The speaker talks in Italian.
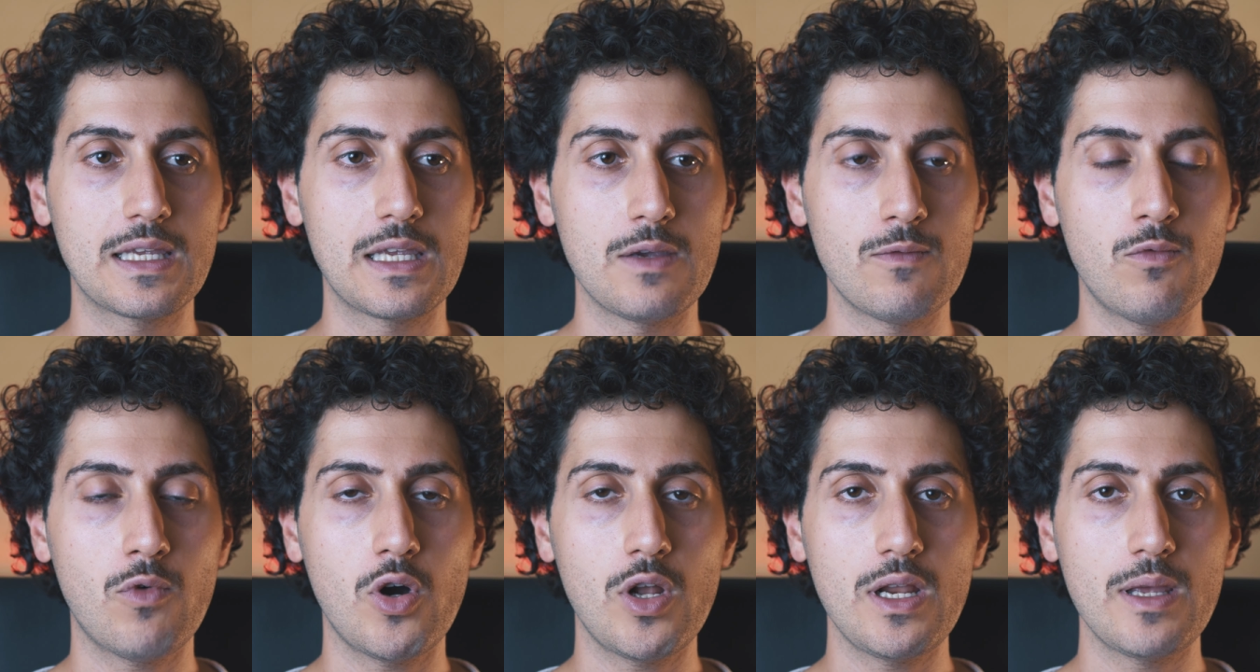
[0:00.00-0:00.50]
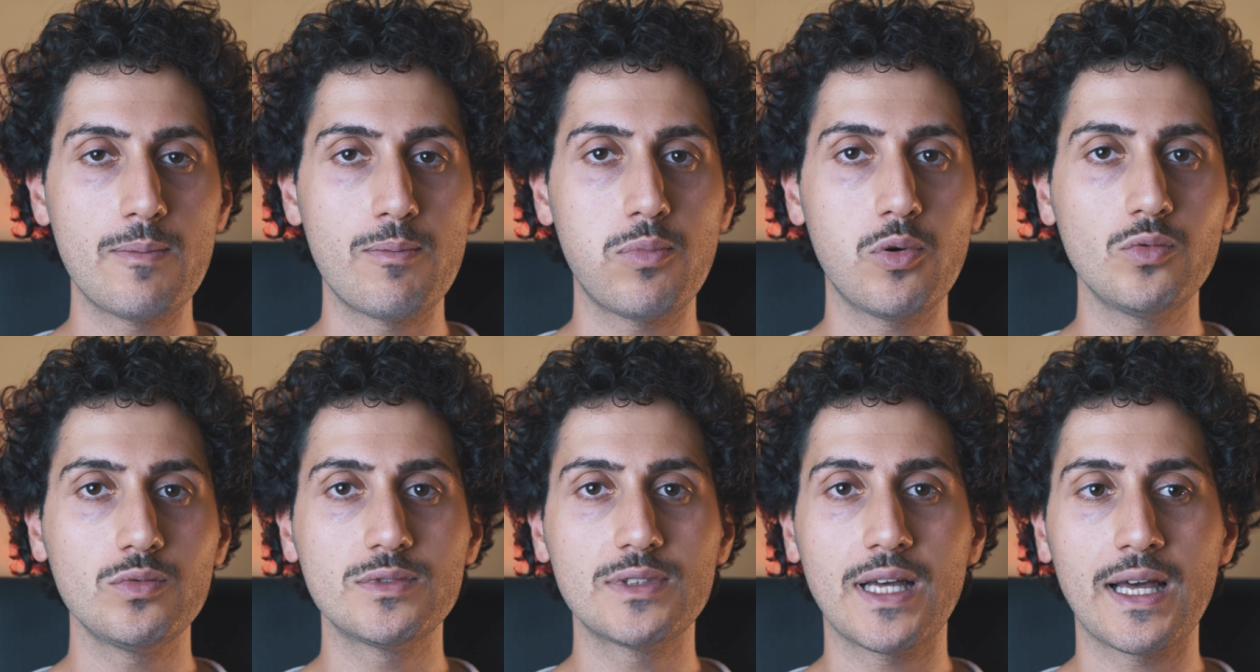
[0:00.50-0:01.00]
che vuole
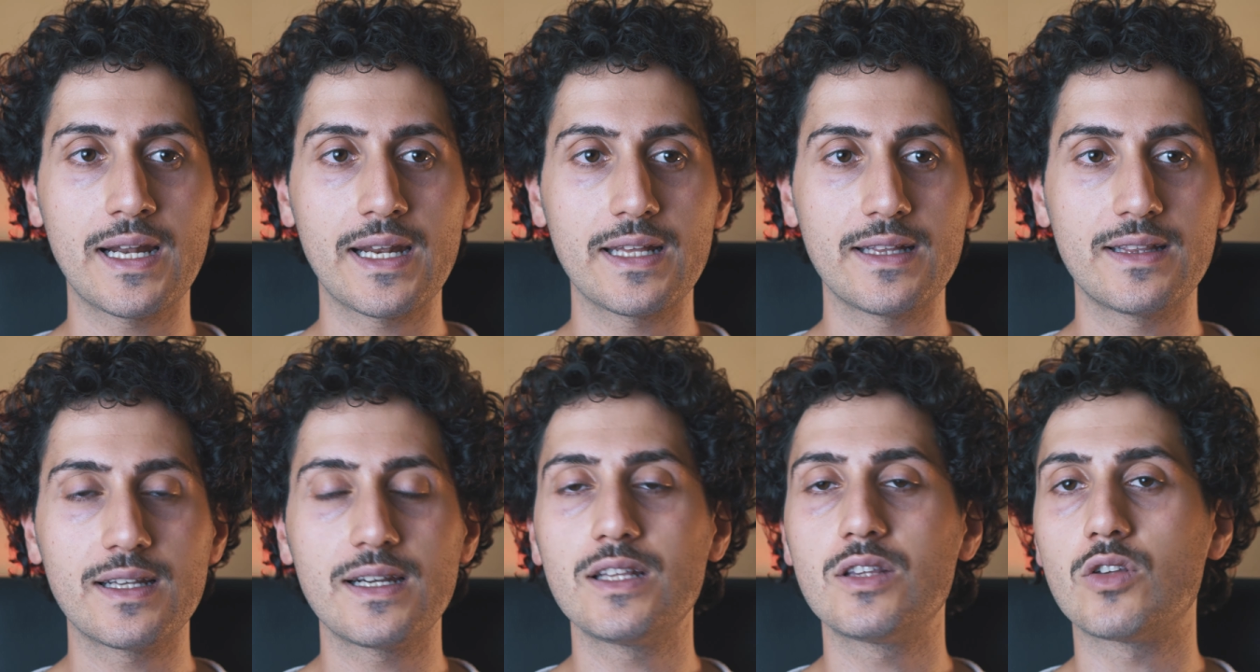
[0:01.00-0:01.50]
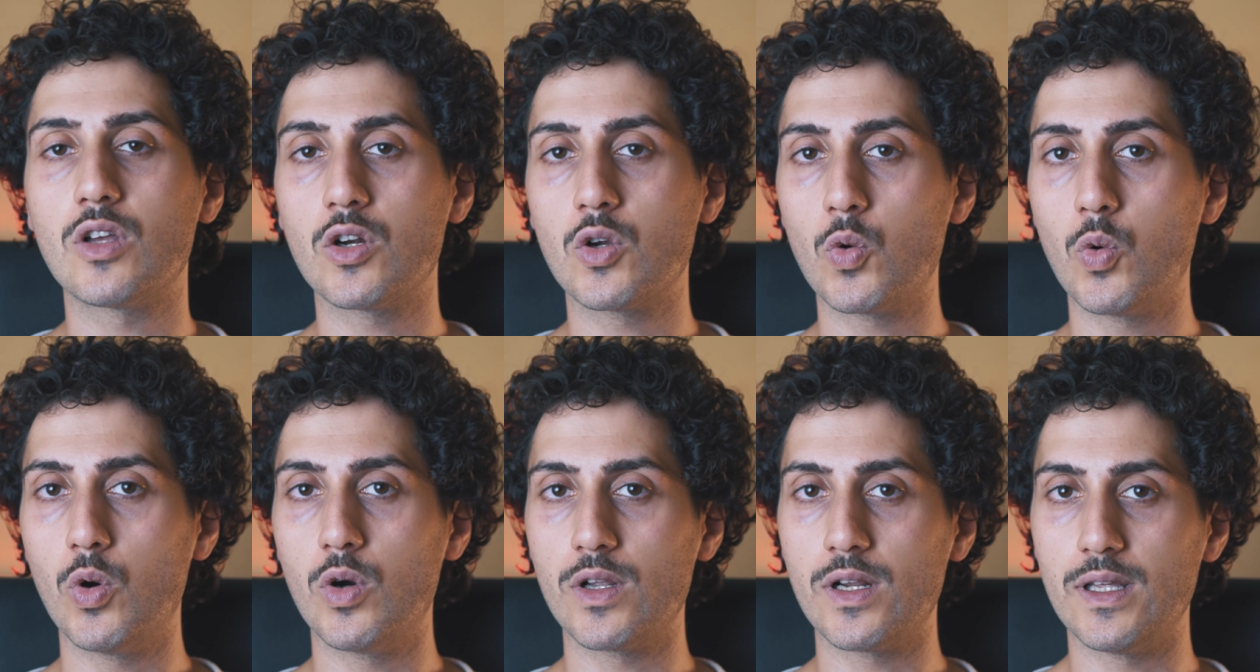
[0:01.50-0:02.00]
puntare dritto al
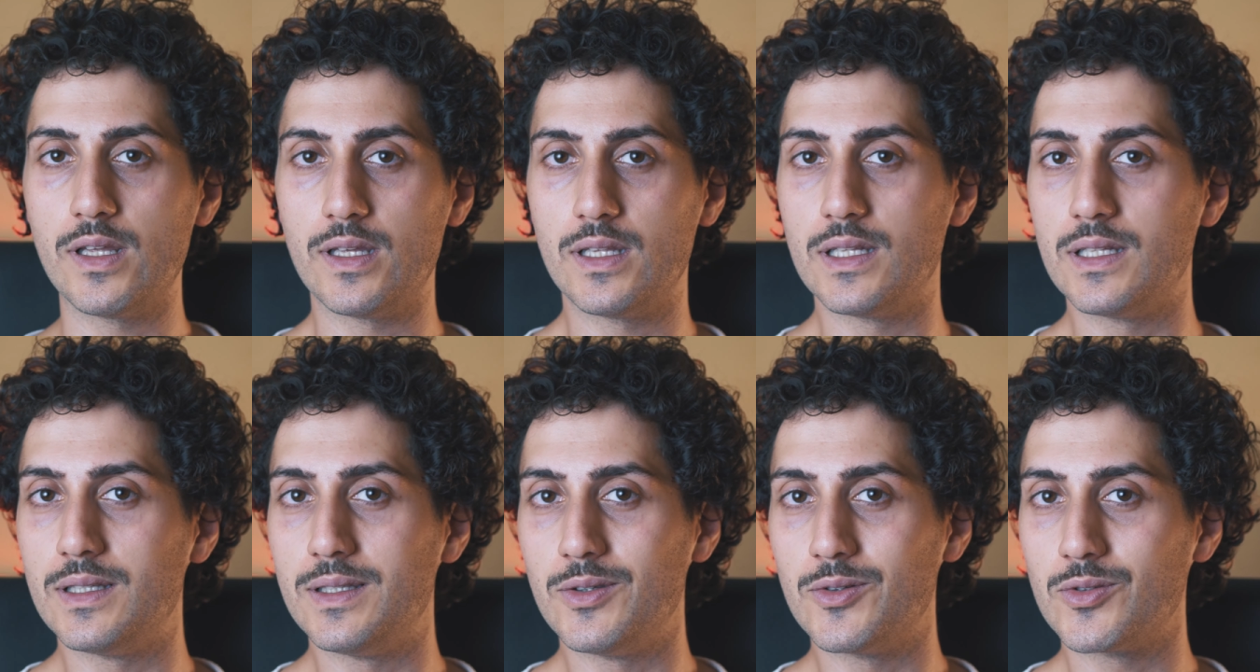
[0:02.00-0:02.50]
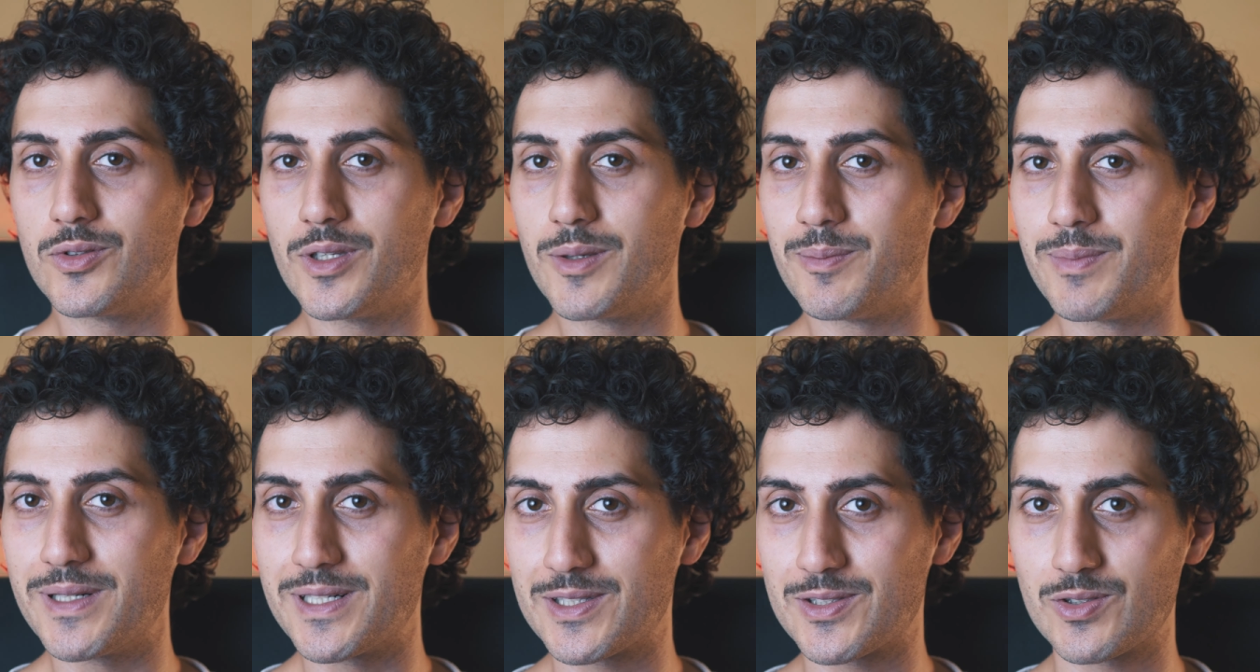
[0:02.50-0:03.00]
cuore di ogni
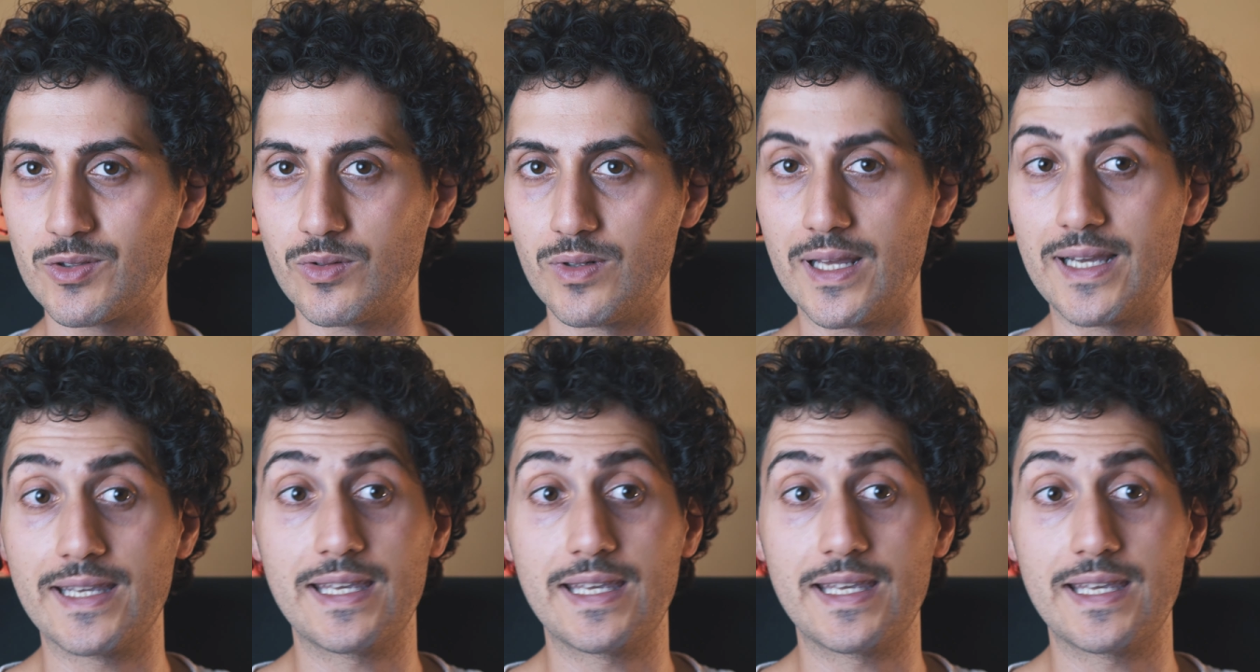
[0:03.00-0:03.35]
persona.